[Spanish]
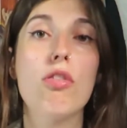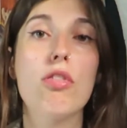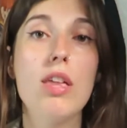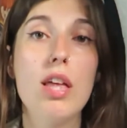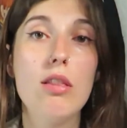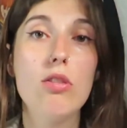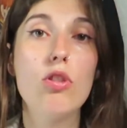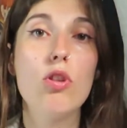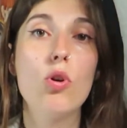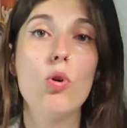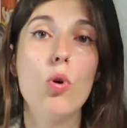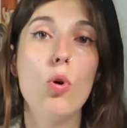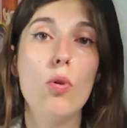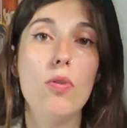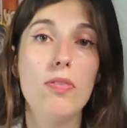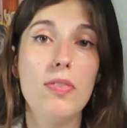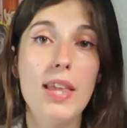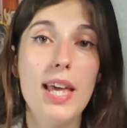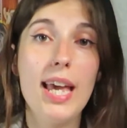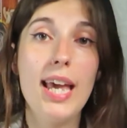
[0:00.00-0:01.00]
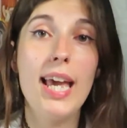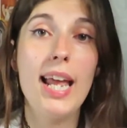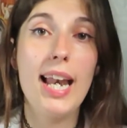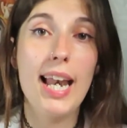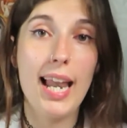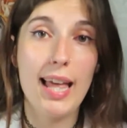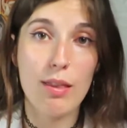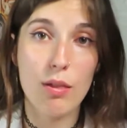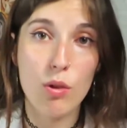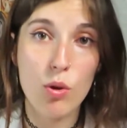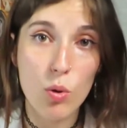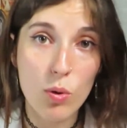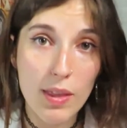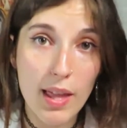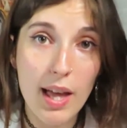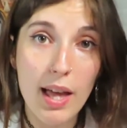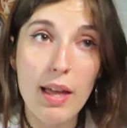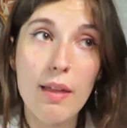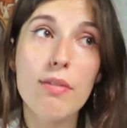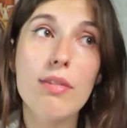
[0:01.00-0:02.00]
centro de la
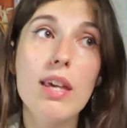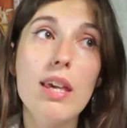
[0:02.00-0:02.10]
ciudad